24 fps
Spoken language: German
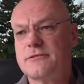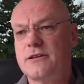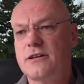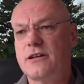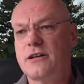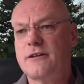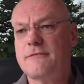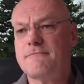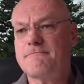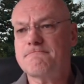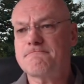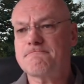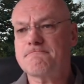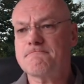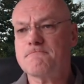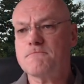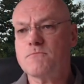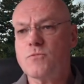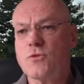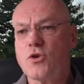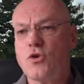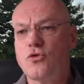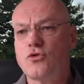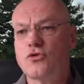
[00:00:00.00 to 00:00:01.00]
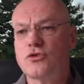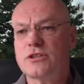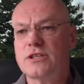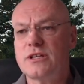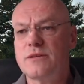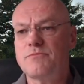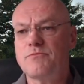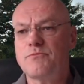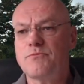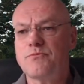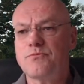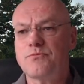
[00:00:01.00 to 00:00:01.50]
Ähm, und
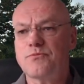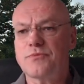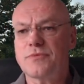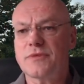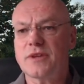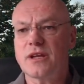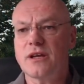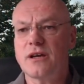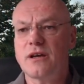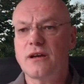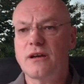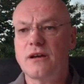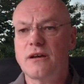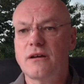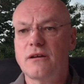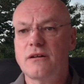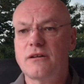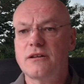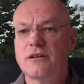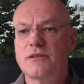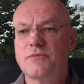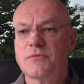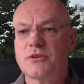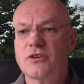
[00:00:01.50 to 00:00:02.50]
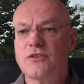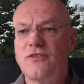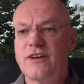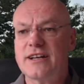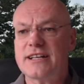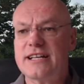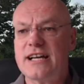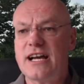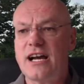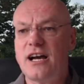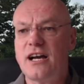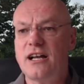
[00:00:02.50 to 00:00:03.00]
im, äh, im
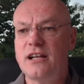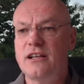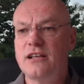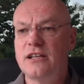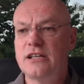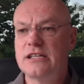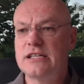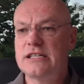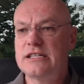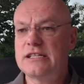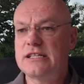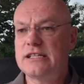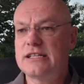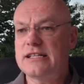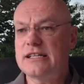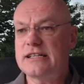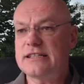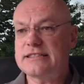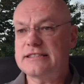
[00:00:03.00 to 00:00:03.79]
Quartal 3